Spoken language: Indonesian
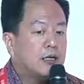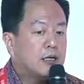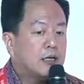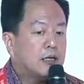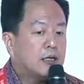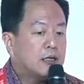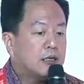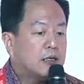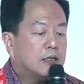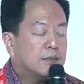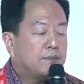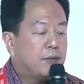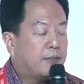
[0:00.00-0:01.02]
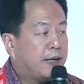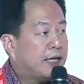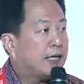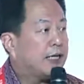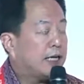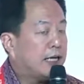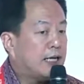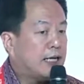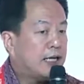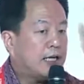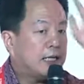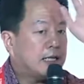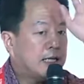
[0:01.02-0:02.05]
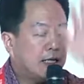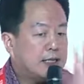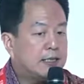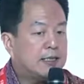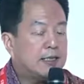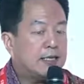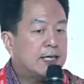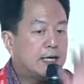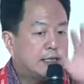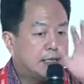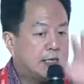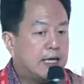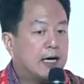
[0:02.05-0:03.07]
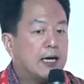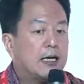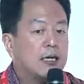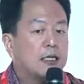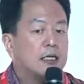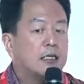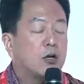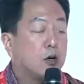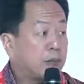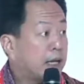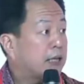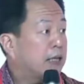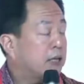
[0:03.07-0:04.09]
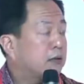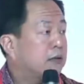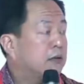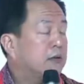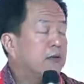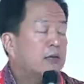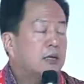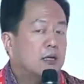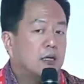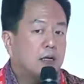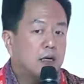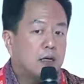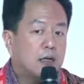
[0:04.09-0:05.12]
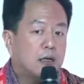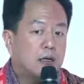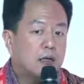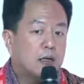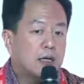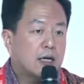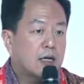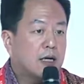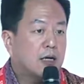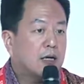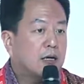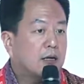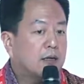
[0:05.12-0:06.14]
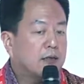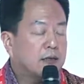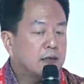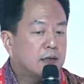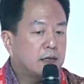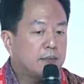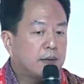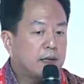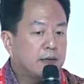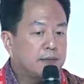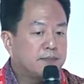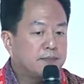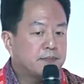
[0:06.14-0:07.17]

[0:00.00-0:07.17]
uh, berbeda dari dari gaji yang uh, normal gitu uh, karena apa